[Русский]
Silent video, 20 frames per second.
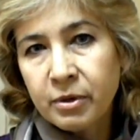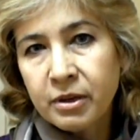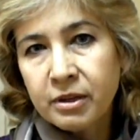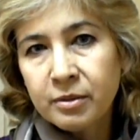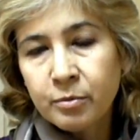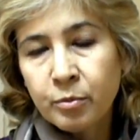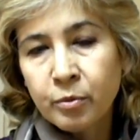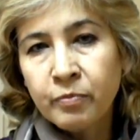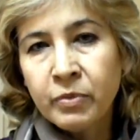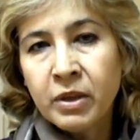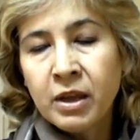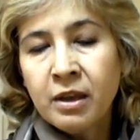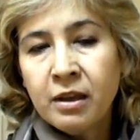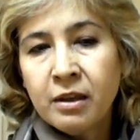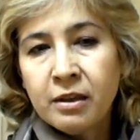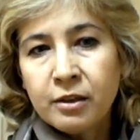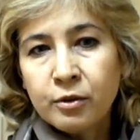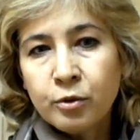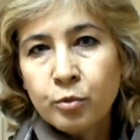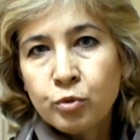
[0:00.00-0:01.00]
Поэтому
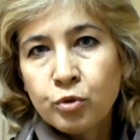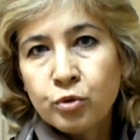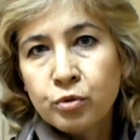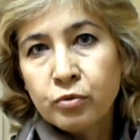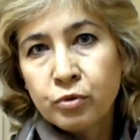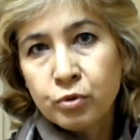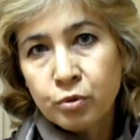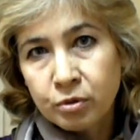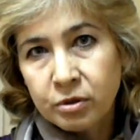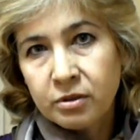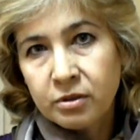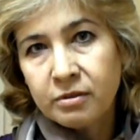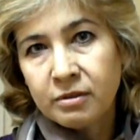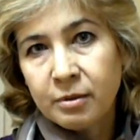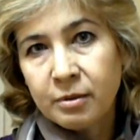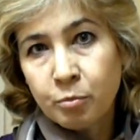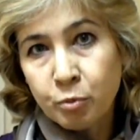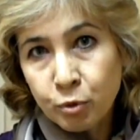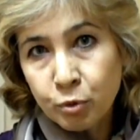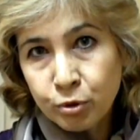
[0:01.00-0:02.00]
я думаю, что все это
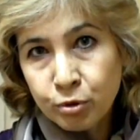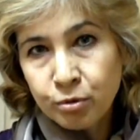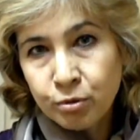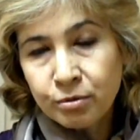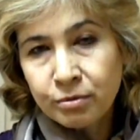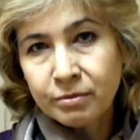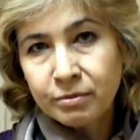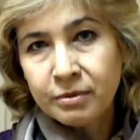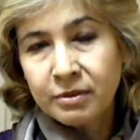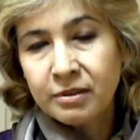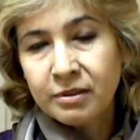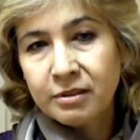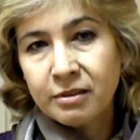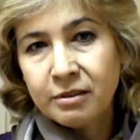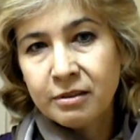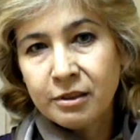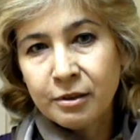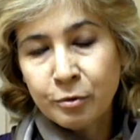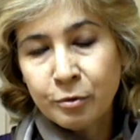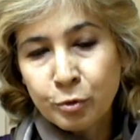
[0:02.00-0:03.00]
на пользу
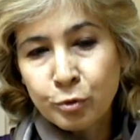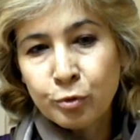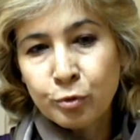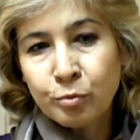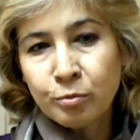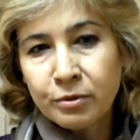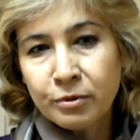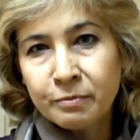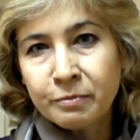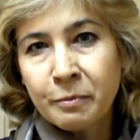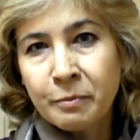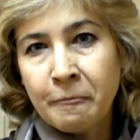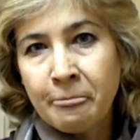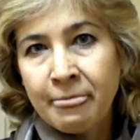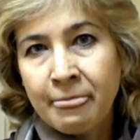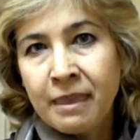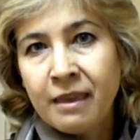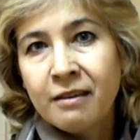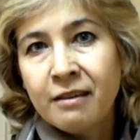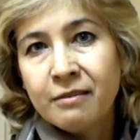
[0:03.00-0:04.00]
для того, чтобы
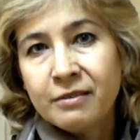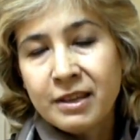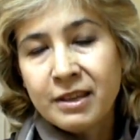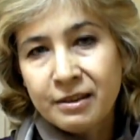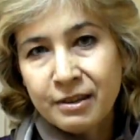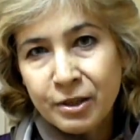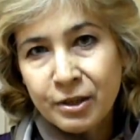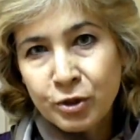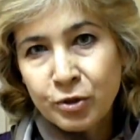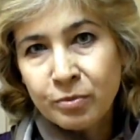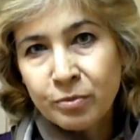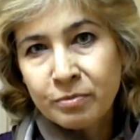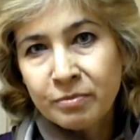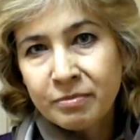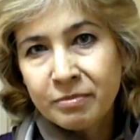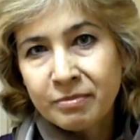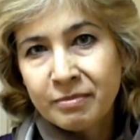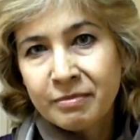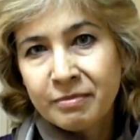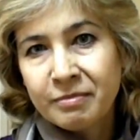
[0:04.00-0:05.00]
в дальнейшем
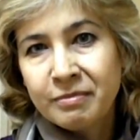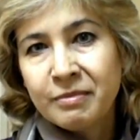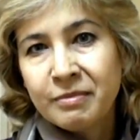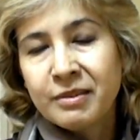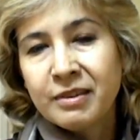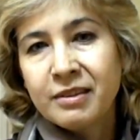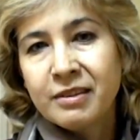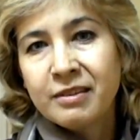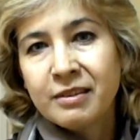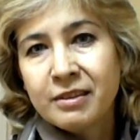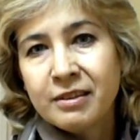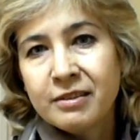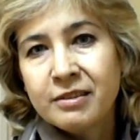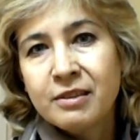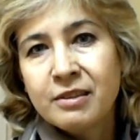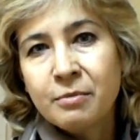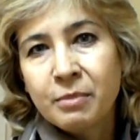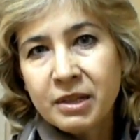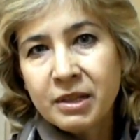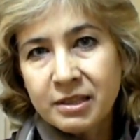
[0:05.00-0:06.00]

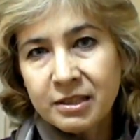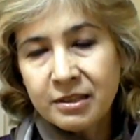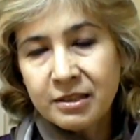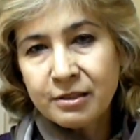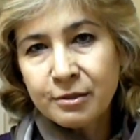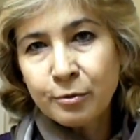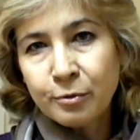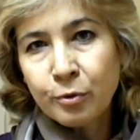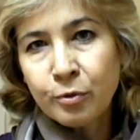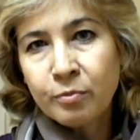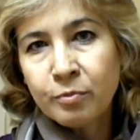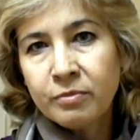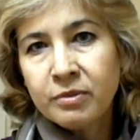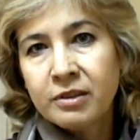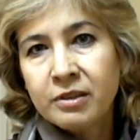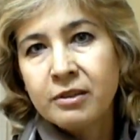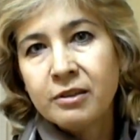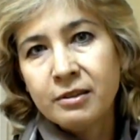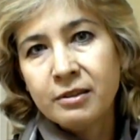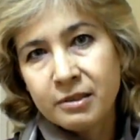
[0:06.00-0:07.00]
заниматься языком
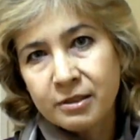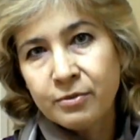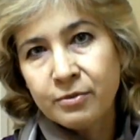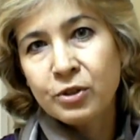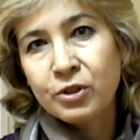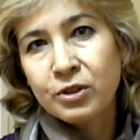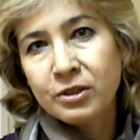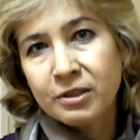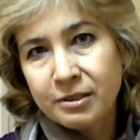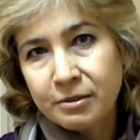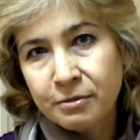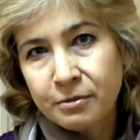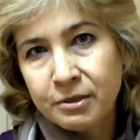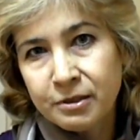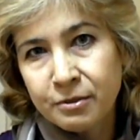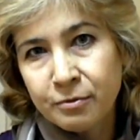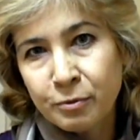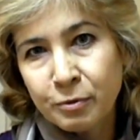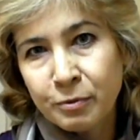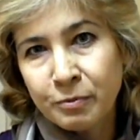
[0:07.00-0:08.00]
и
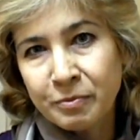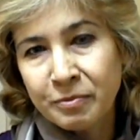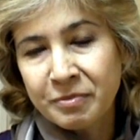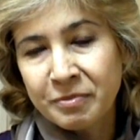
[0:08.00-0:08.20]
совершенствовать его.